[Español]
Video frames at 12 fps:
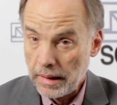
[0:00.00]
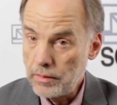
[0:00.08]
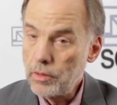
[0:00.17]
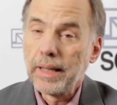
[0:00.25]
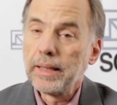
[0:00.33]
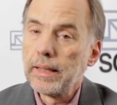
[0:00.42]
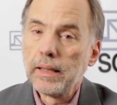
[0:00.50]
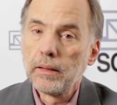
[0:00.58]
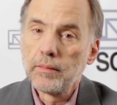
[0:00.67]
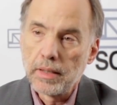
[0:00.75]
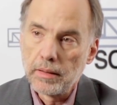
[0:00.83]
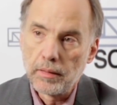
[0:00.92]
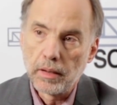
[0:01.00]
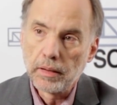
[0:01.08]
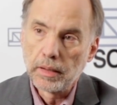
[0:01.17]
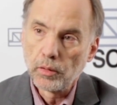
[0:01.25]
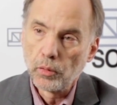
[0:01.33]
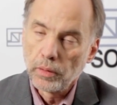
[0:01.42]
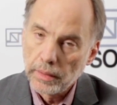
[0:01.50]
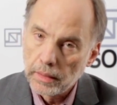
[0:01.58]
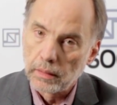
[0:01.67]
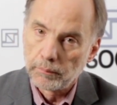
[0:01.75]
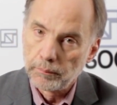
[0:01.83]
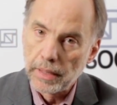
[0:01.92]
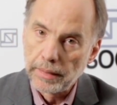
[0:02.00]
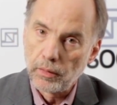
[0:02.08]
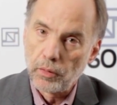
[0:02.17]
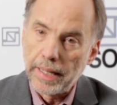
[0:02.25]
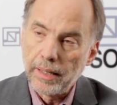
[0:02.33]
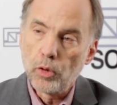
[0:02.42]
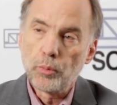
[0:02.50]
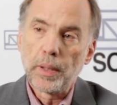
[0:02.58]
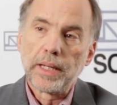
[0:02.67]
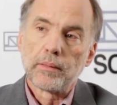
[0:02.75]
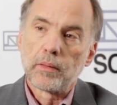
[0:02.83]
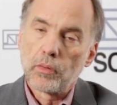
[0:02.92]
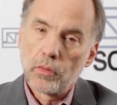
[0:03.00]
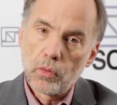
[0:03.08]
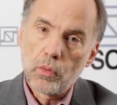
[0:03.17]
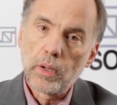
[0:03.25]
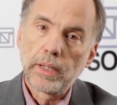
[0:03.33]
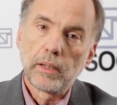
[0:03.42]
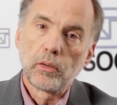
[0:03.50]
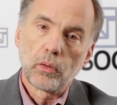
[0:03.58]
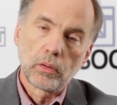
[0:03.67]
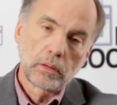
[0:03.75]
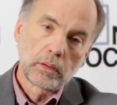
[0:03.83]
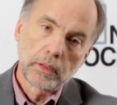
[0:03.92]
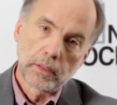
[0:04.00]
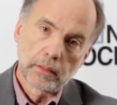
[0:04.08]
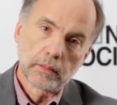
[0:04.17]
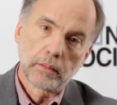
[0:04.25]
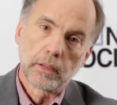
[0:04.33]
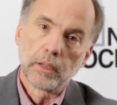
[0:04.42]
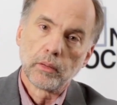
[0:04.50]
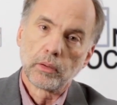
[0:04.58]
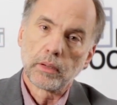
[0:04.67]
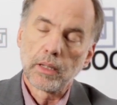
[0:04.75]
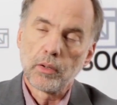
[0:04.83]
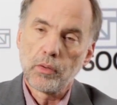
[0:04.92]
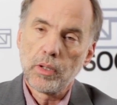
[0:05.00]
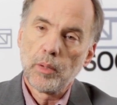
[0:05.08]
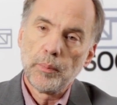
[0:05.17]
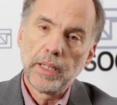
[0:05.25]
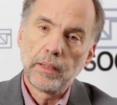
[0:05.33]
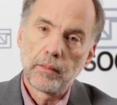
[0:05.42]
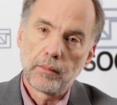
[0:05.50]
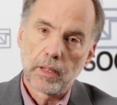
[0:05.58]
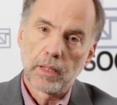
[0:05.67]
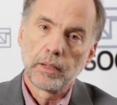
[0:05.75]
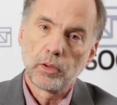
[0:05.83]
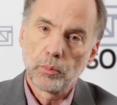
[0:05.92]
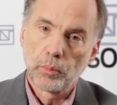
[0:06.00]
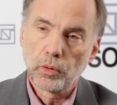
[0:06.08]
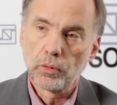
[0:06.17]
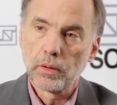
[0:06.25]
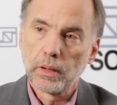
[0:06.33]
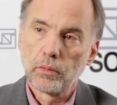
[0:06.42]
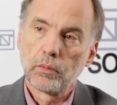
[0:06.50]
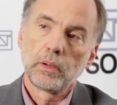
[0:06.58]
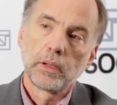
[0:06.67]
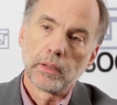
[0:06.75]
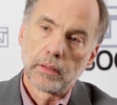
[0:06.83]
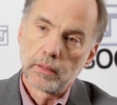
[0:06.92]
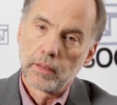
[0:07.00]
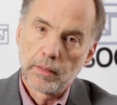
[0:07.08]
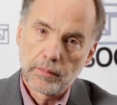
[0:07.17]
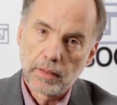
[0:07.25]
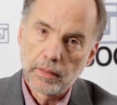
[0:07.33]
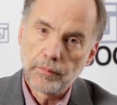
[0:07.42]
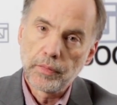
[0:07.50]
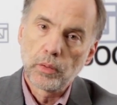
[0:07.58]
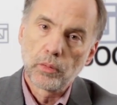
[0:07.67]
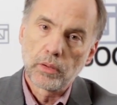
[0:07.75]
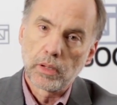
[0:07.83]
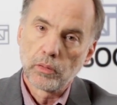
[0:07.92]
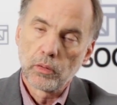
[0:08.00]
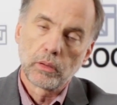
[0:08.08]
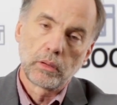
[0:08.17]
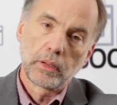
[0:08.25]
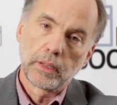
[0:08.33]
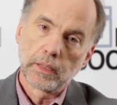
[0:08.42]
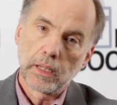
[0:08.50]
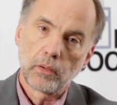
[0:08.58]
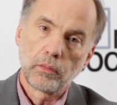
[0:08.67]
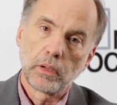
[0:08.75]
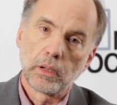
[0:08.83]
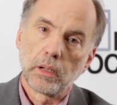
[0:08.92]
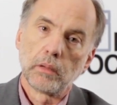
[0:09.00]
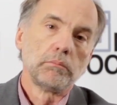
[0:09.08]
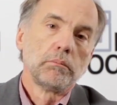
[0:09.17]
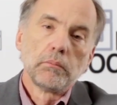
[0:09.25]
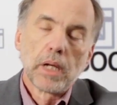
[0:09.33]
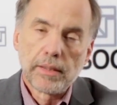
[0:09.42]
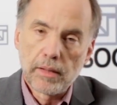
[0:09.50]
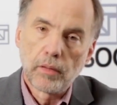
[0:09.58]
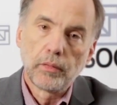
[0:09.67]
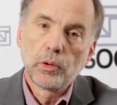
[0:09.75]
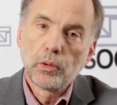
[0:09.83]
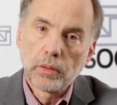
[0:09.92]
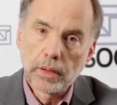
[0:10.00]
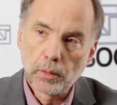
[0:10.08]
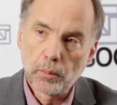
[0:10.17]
Y eso requiere ciencia y tecnología en, los países, no en el norte, que tradicionalmente se ha hecho mucho eso, que científicos del norte llegaron a el Salvador,